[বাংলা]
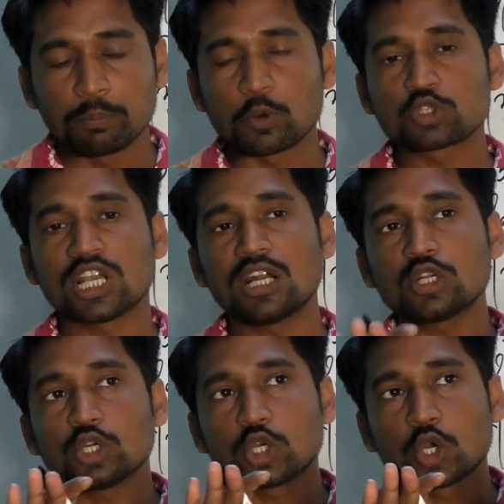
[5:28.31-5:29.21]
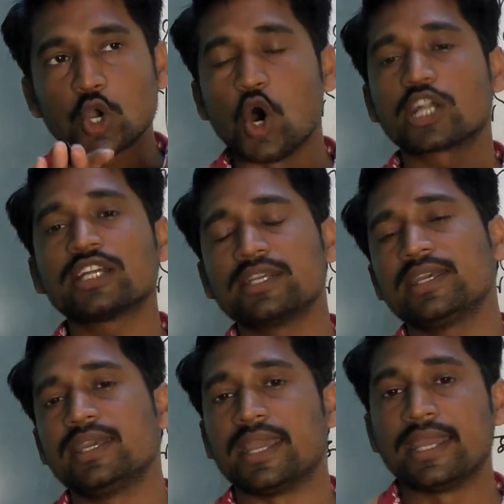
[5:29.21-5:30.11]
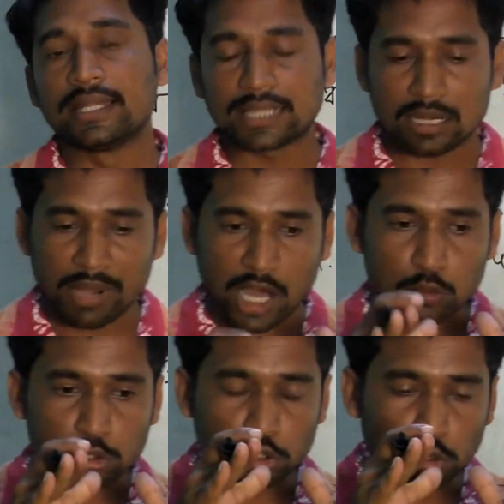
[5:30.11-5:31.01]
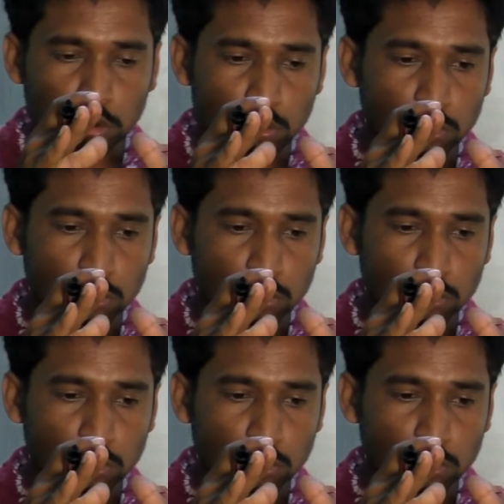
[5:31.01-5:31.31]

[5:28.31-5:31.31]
প্রসার ঘটাতে গিয়ে তারা ভারতীয়